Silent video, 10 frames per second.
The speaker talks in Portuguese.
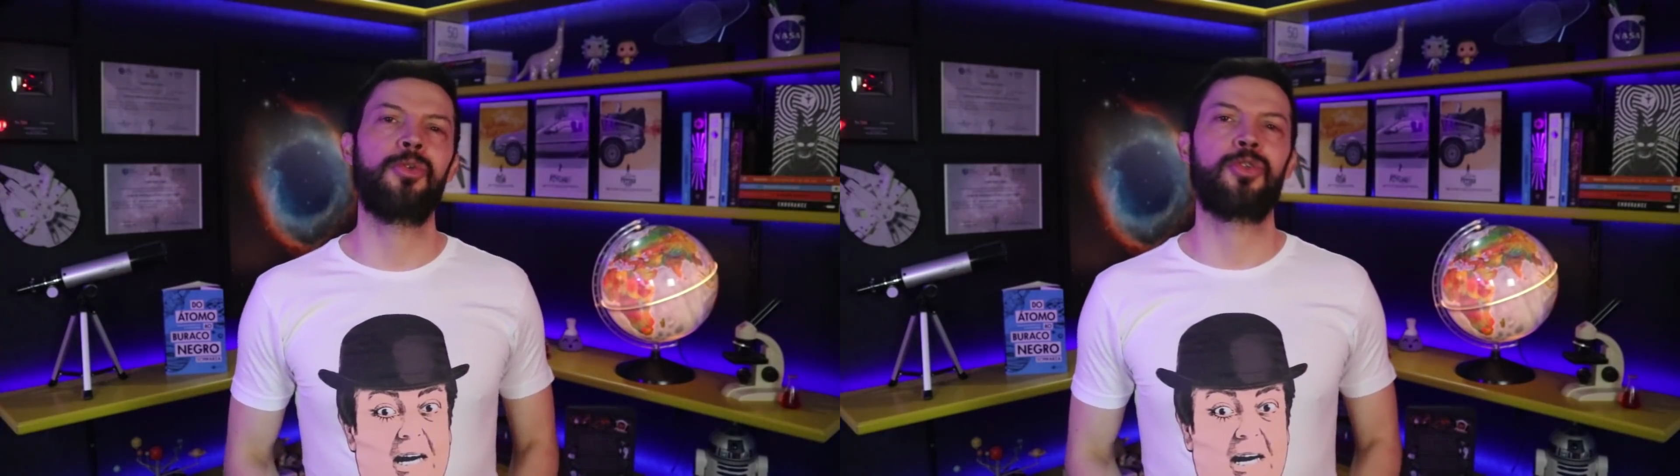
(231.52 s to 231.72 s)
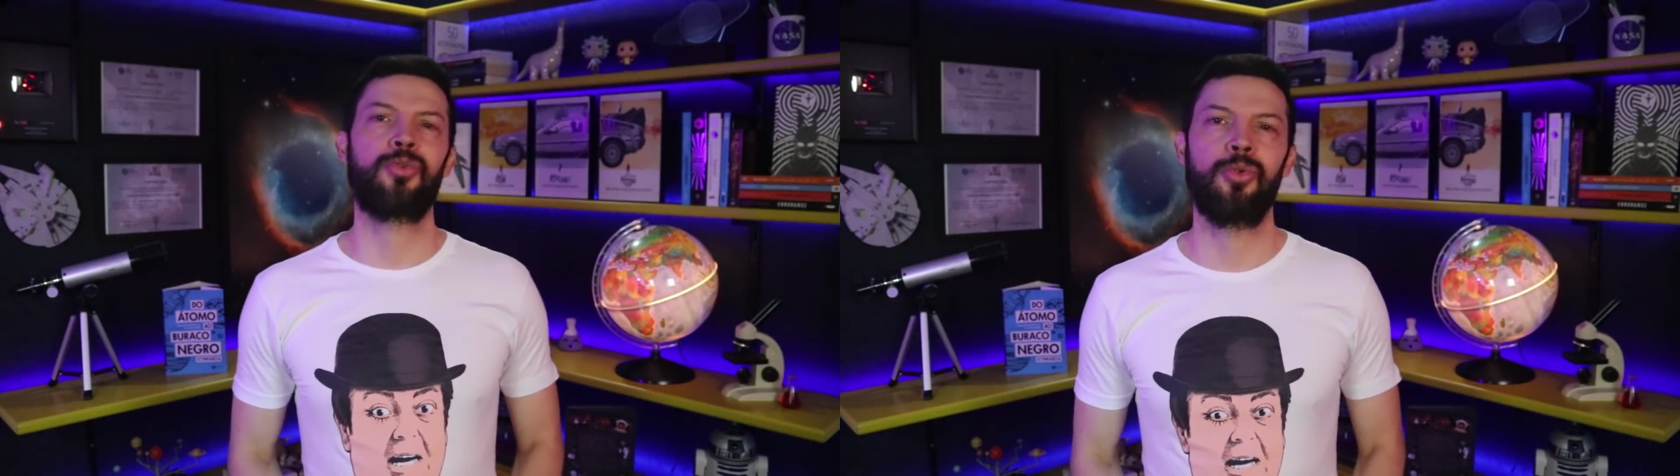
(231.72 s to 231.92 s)
do
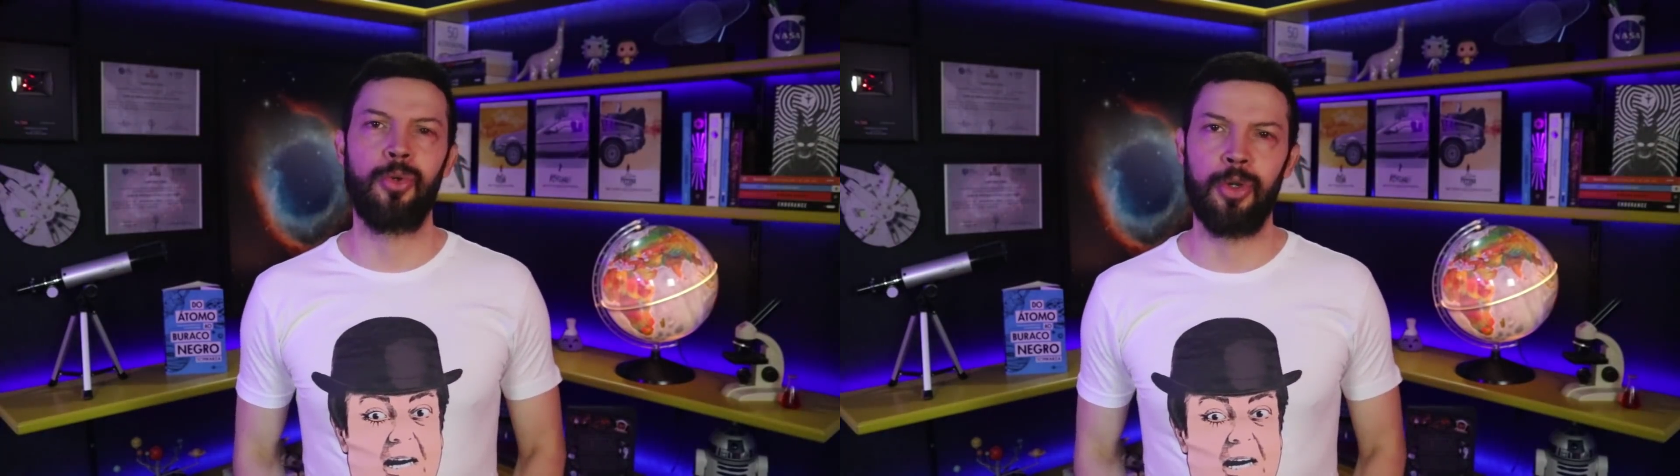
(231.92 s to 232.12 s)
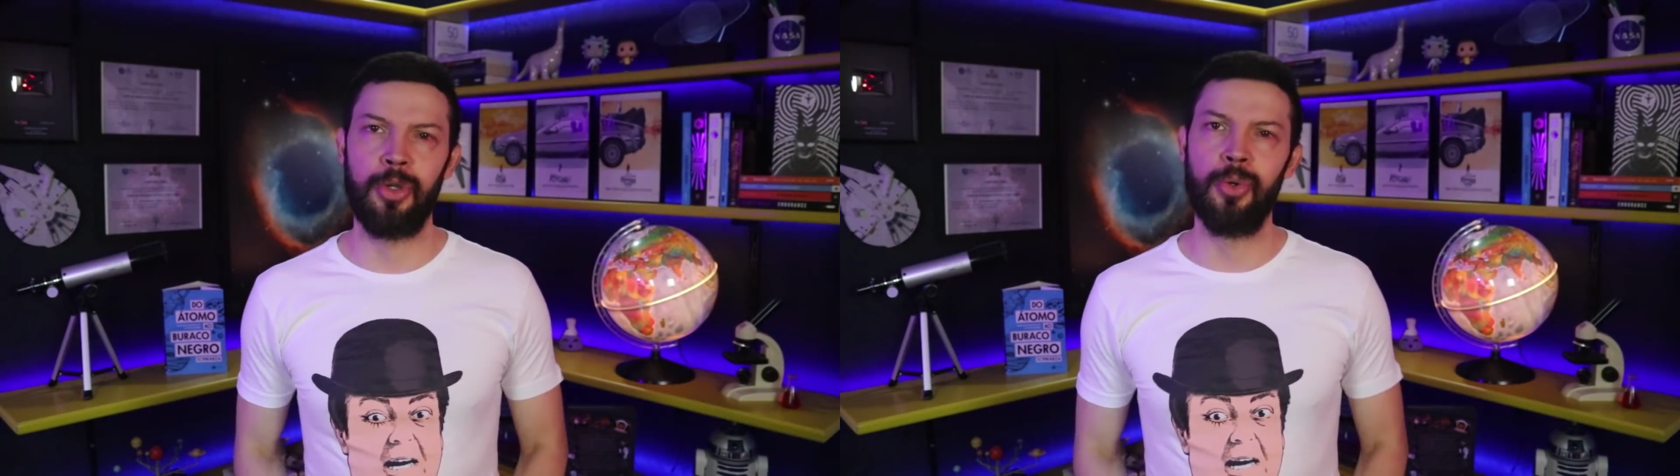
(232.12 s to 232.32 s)

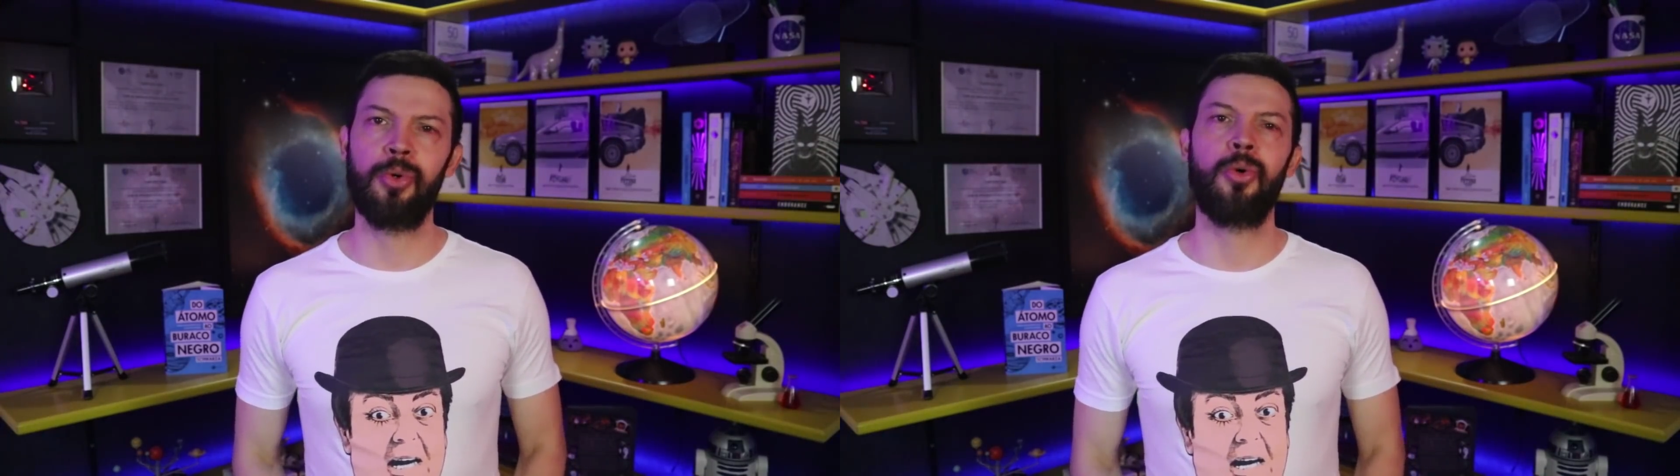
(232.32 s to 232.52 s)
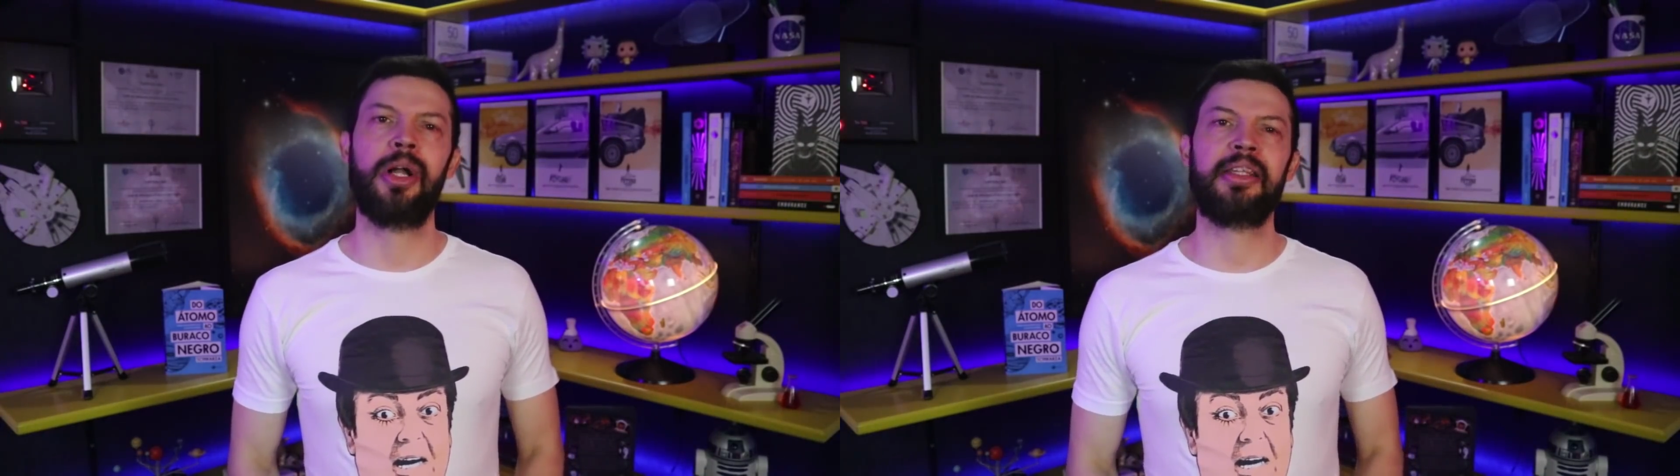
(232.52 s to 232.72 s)
estudo
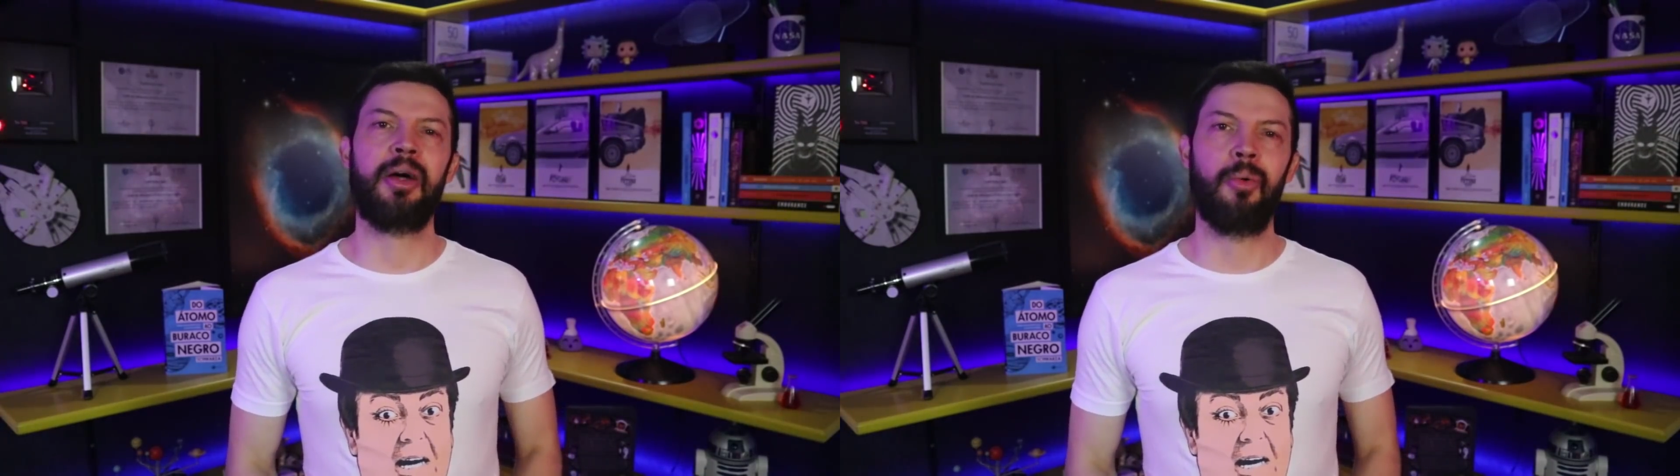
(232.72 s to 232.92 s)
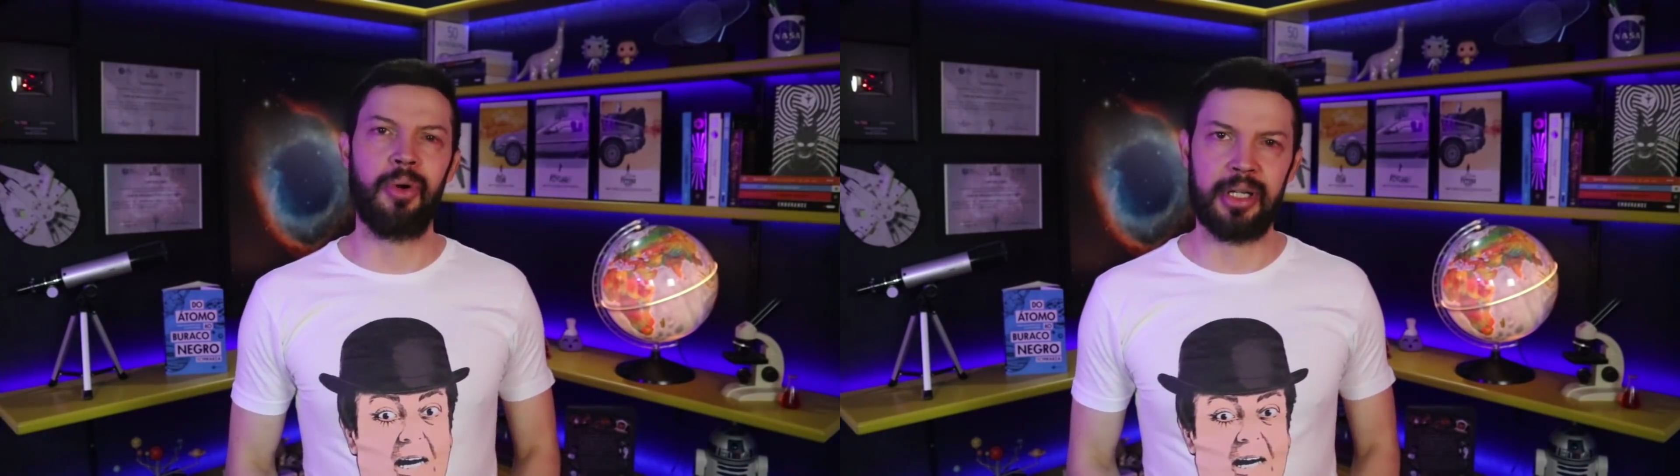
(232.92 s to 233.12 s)
Ryuko
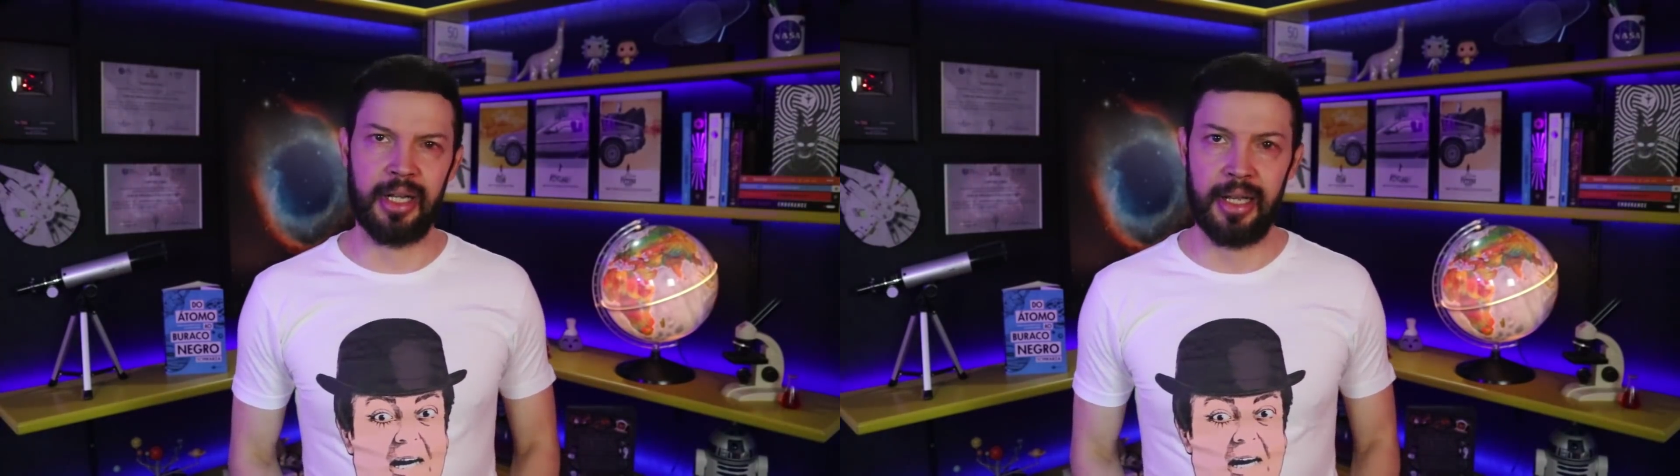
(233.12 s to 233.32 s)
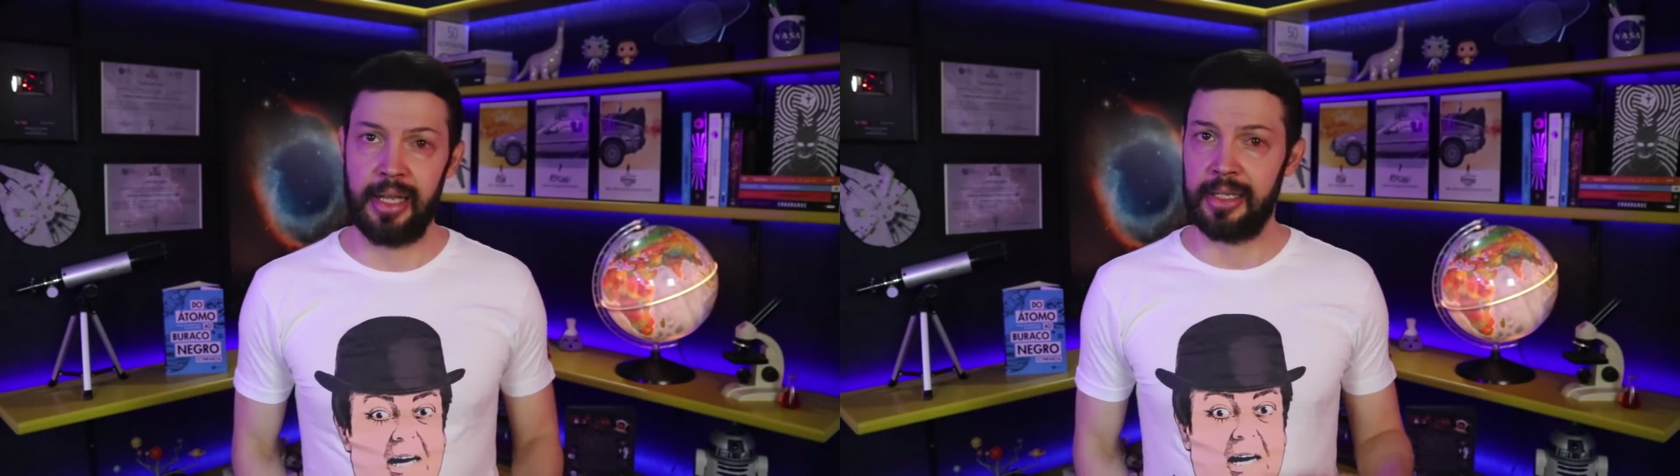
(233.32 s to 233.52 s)
Kataoka,